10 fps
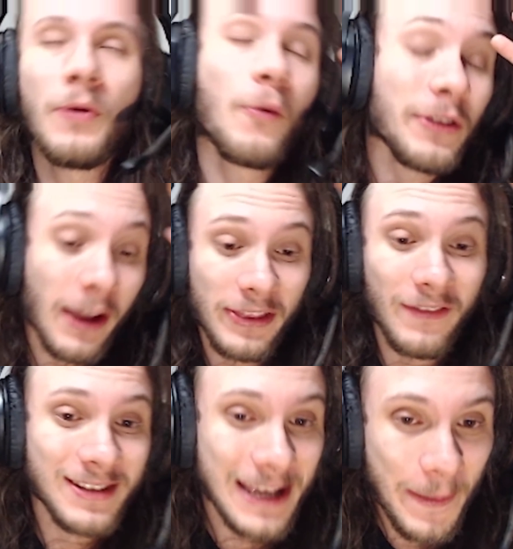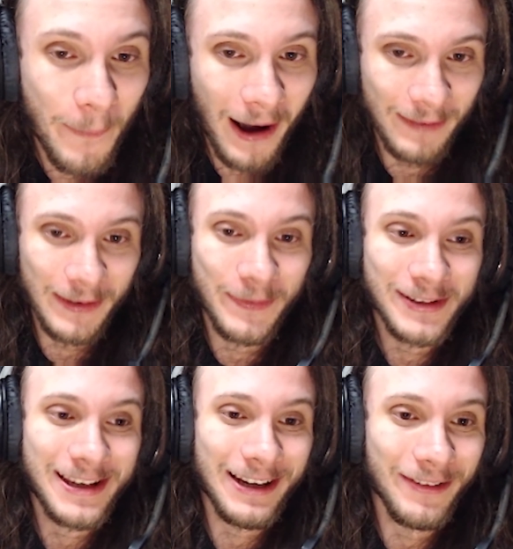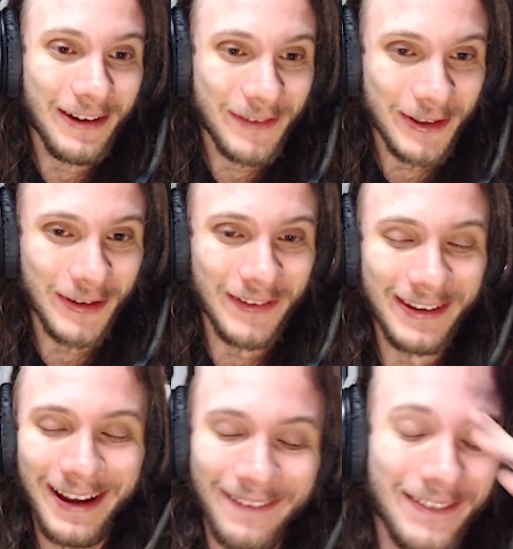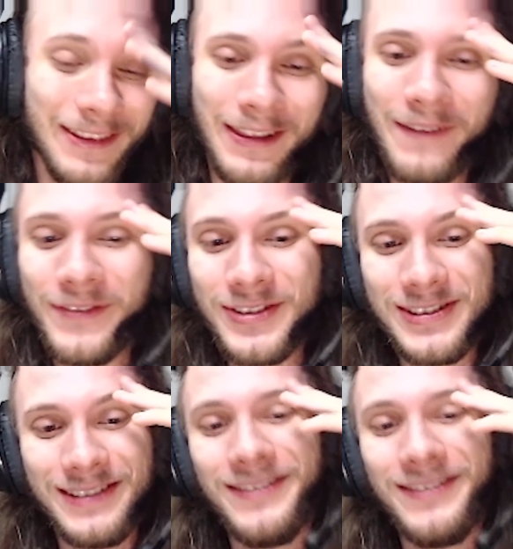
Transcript: O coitado tava sem bala, mano. Por isso que ele não revidou, mano. Ah, não é possível,